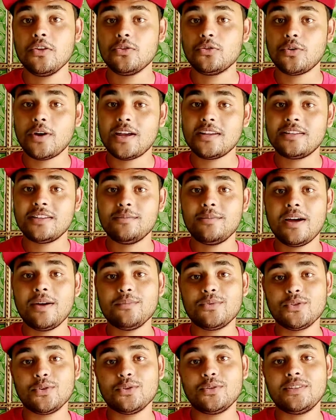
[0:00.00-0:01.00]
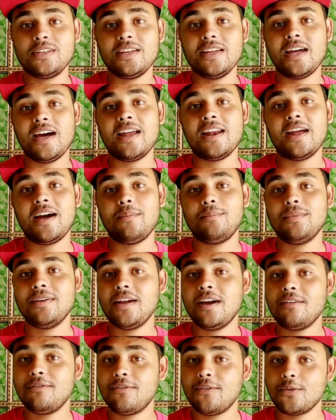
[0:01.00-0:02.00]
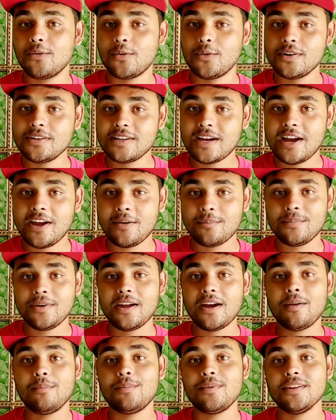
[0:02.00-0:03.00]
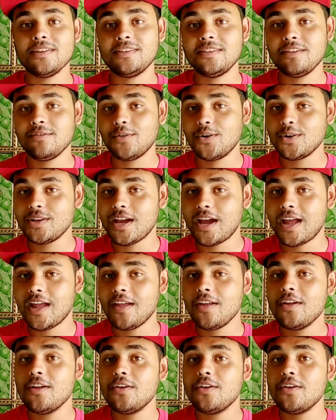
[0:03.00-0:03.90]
तो ऐसे में हम सोचते हैं यार अपने आप फ़ोन उठ जाए अपने आप रिसीव हो जाए